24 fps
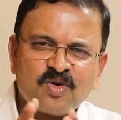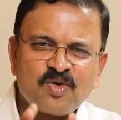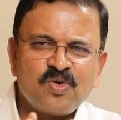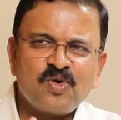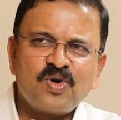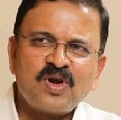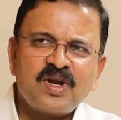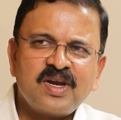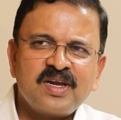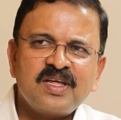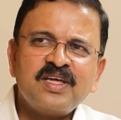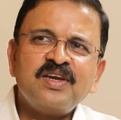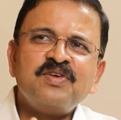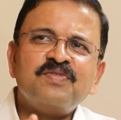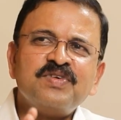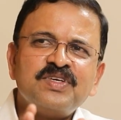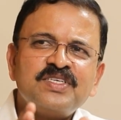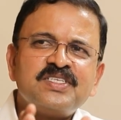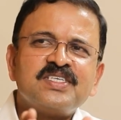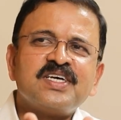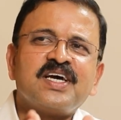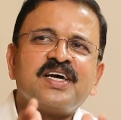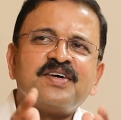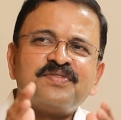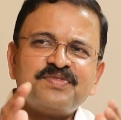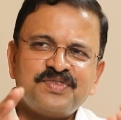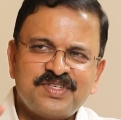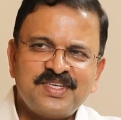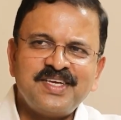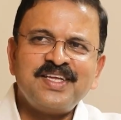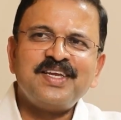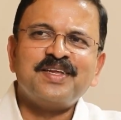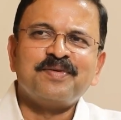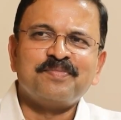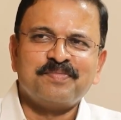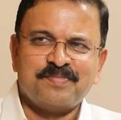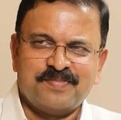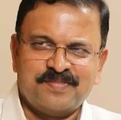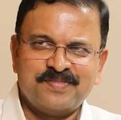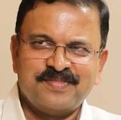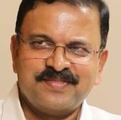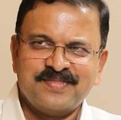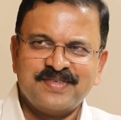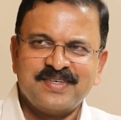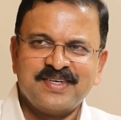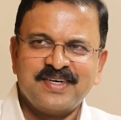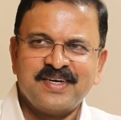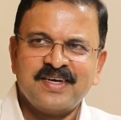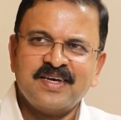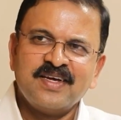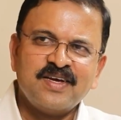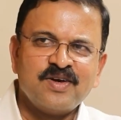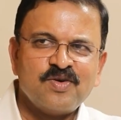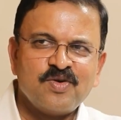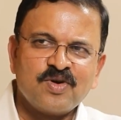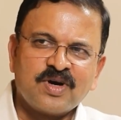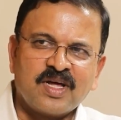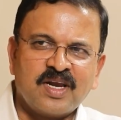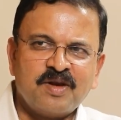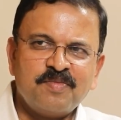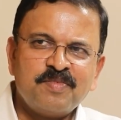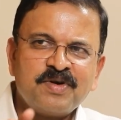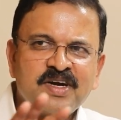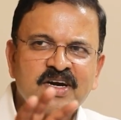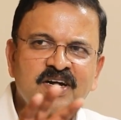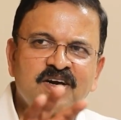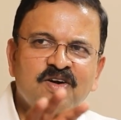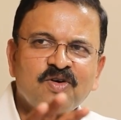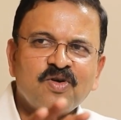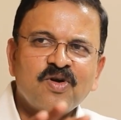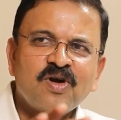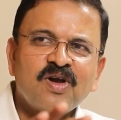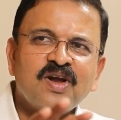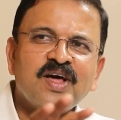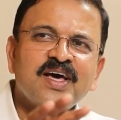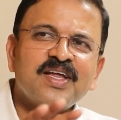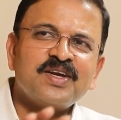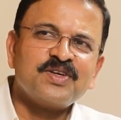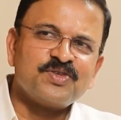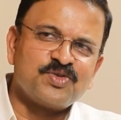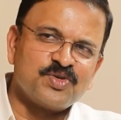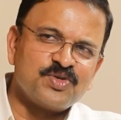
రోల్ ఇన్ విచ్ ఐ హ్యావ్ సీన్ ఇట్ ఒక లిమిటెడ్ రోల్లో ఆయన